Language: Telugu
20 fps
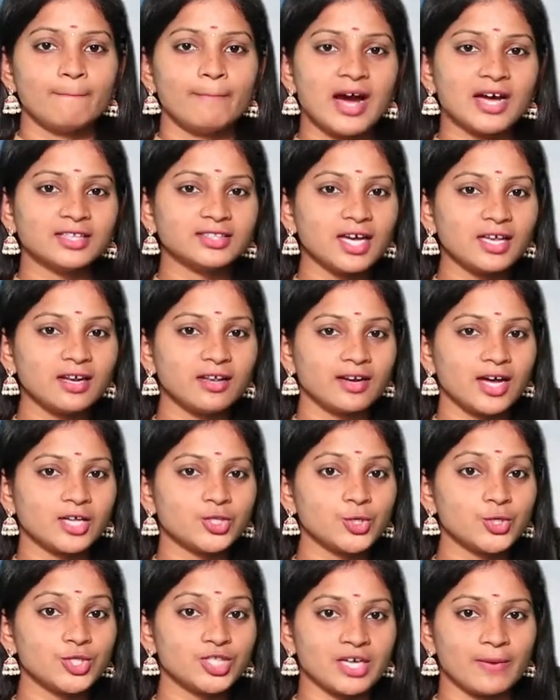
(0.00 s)
పాతాల
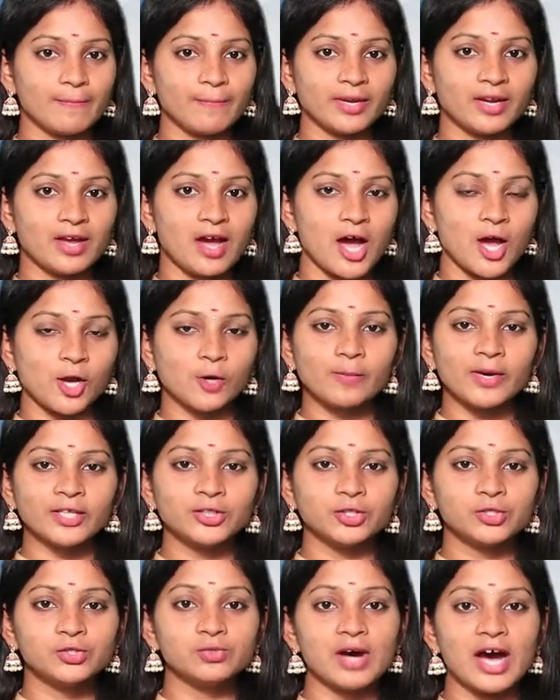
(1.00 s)
రాజును చంపిన
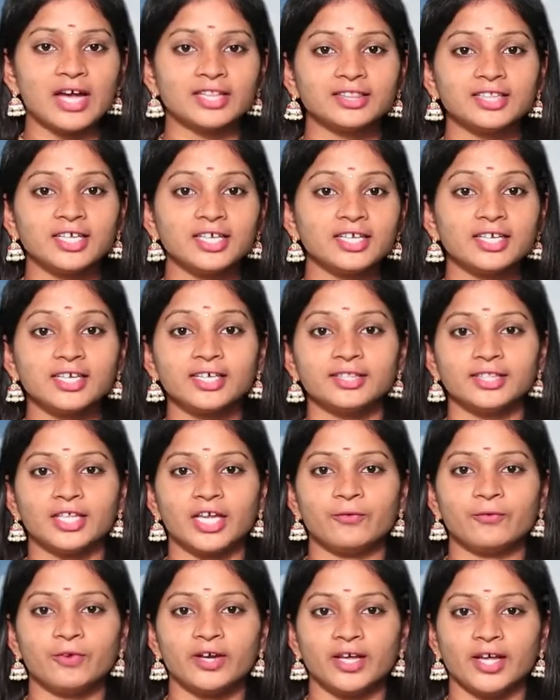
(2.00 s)
హనుమంతుడు అందరికీ
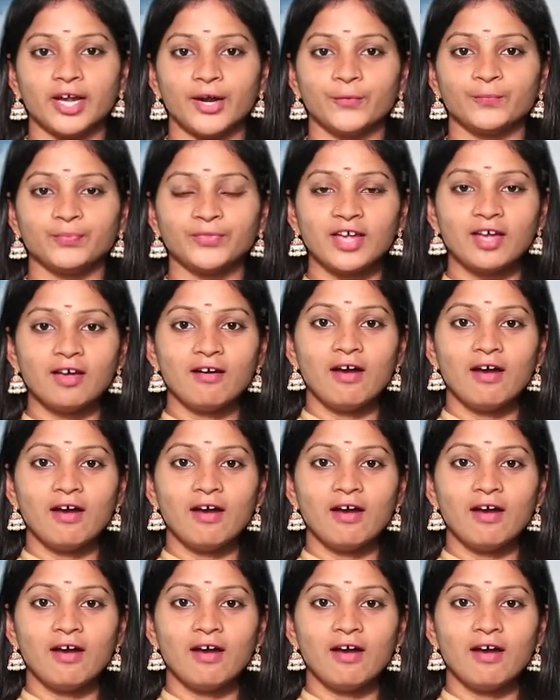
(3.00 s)
దేవుడయ్యాడు